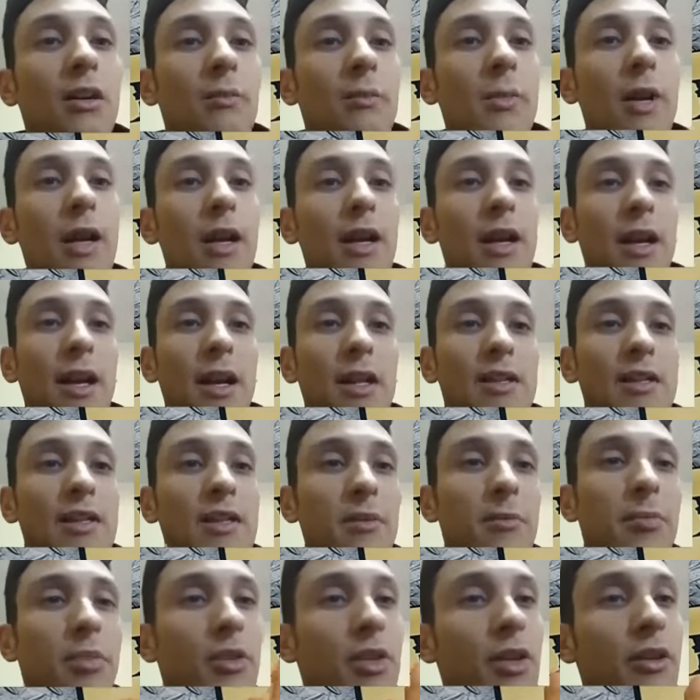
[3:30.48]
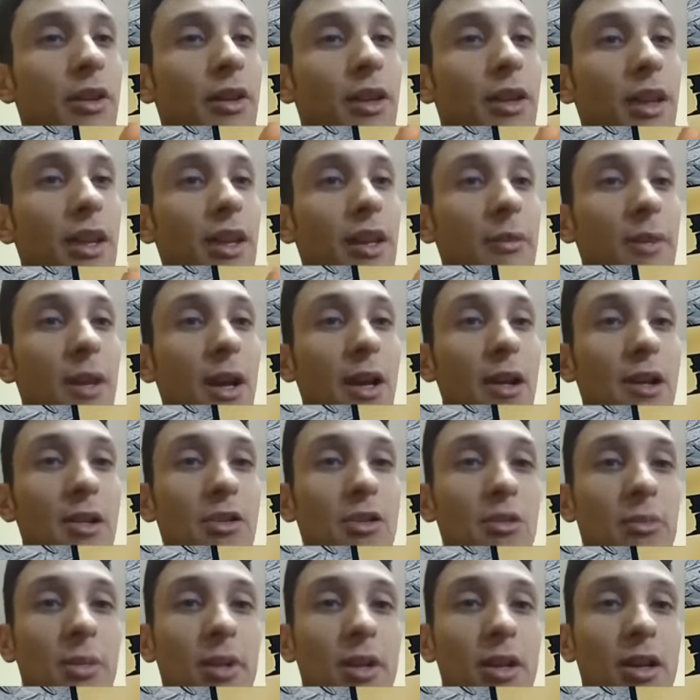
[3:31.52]
Beh ragazzi, poteva andare
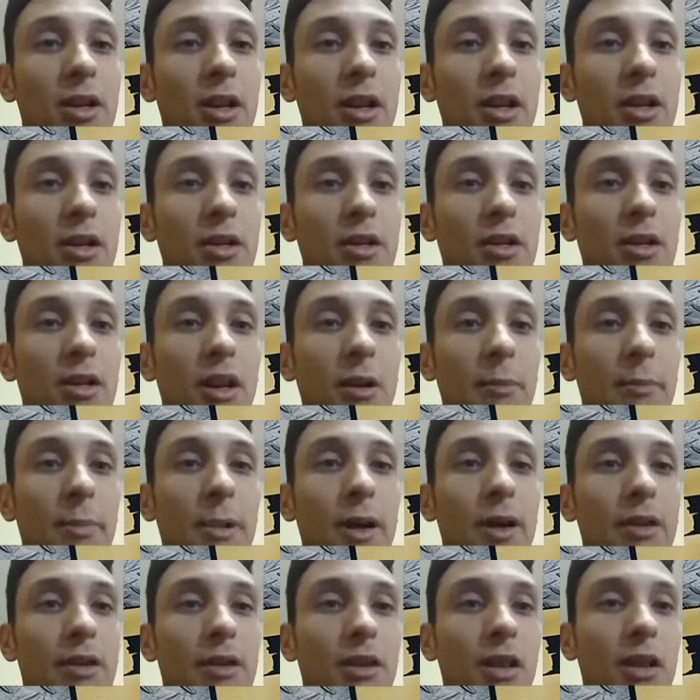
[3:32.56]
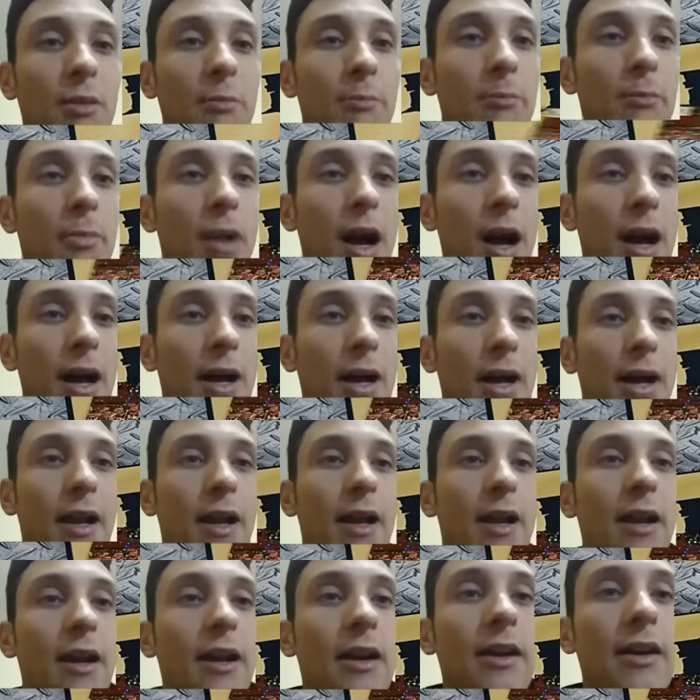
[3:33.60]
meglio perché eh, a parte
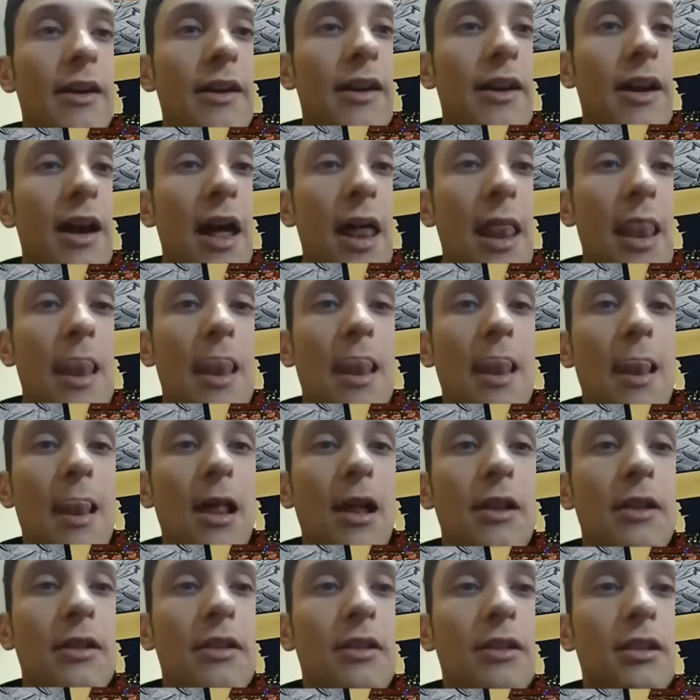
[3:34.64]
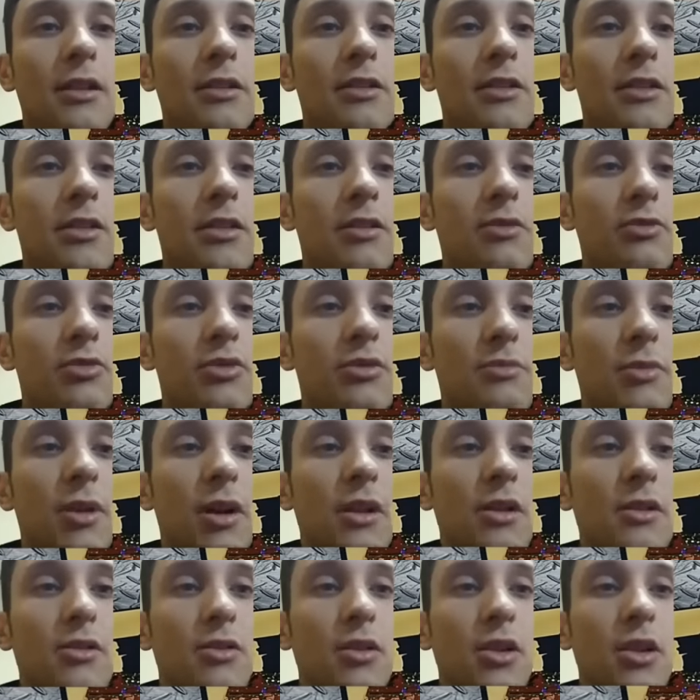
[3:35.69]
Bacca e Allan, se non
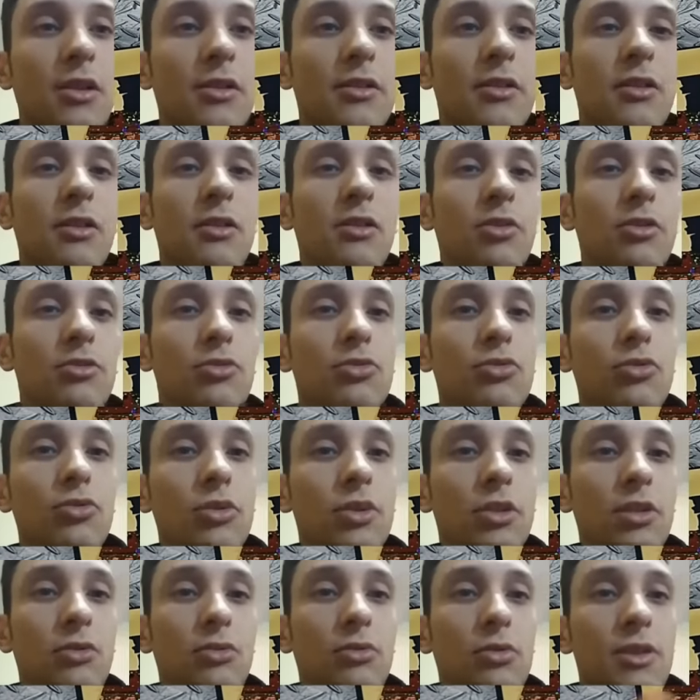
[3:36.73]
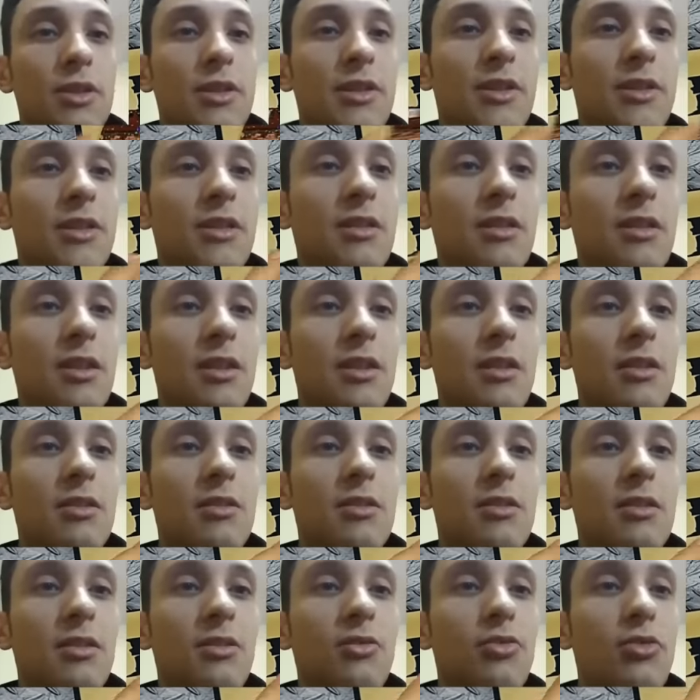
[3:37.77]
sbaglio, le altre le ho tutte queste
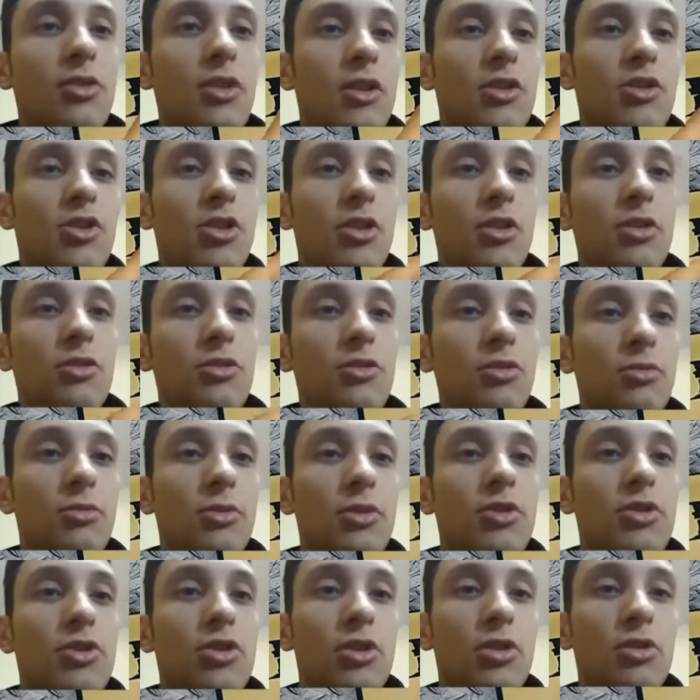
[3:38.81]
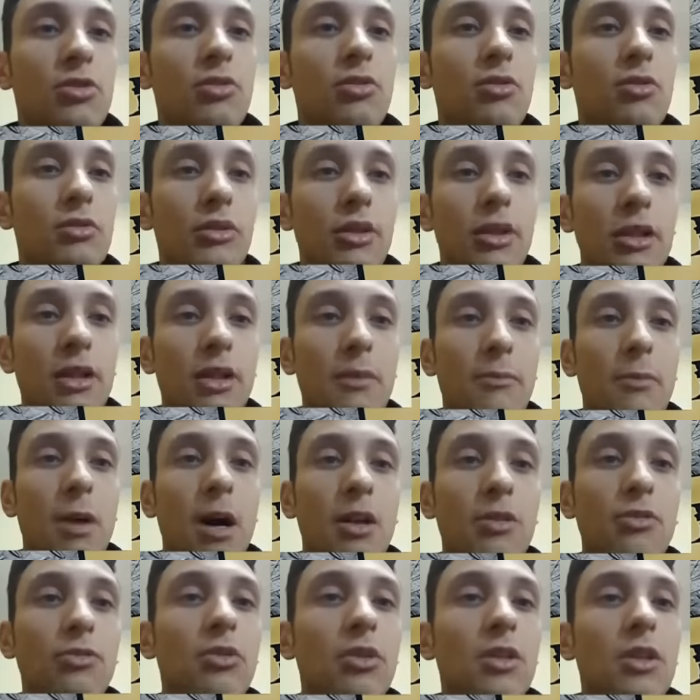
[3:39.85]
sicure al 100%, devo vedere
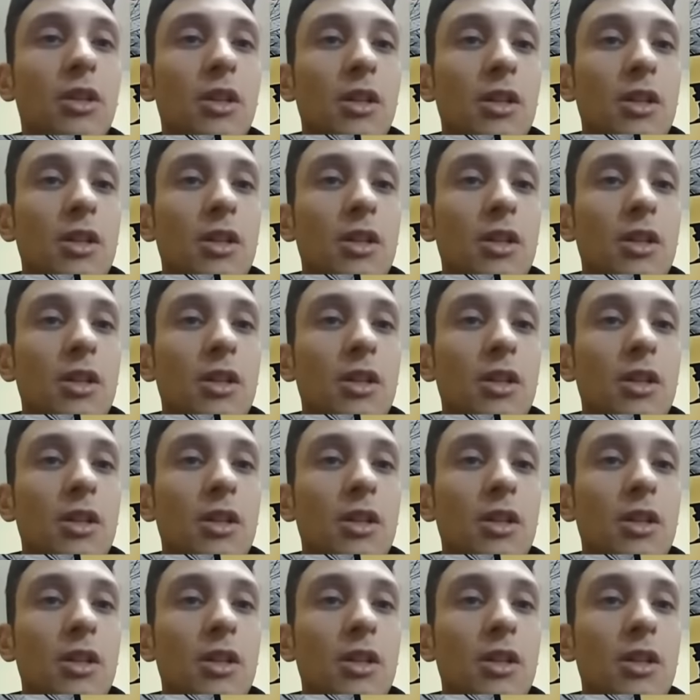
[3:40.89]
Badu.